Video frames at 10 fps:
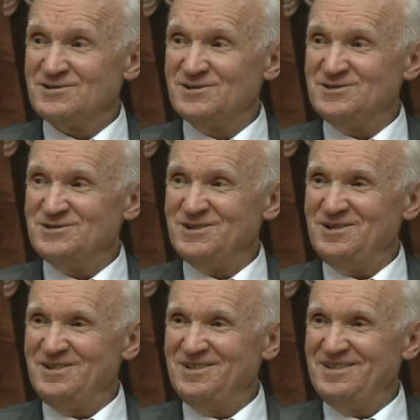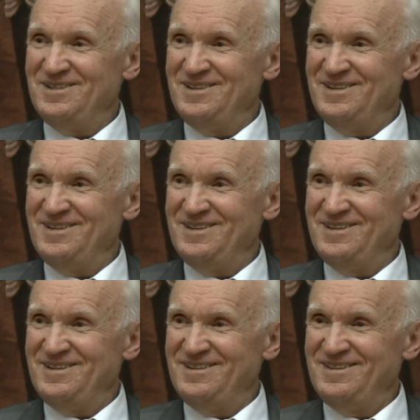Слышите?
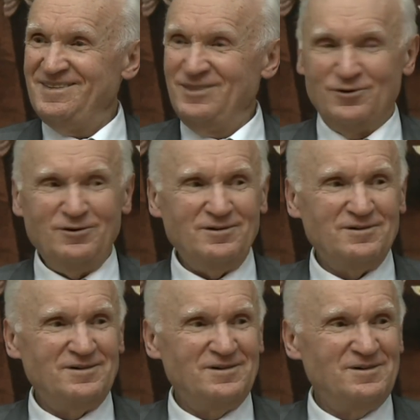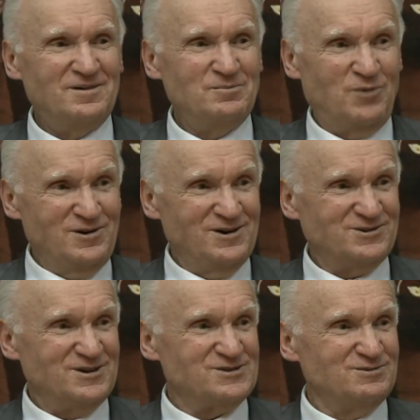Ну, Понял,
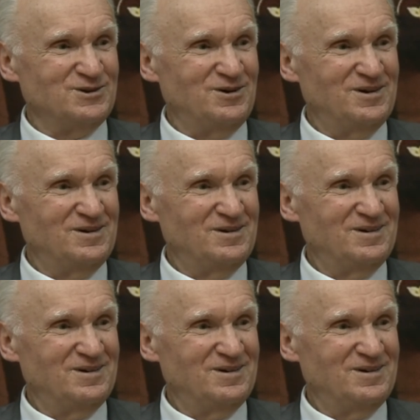что я святой?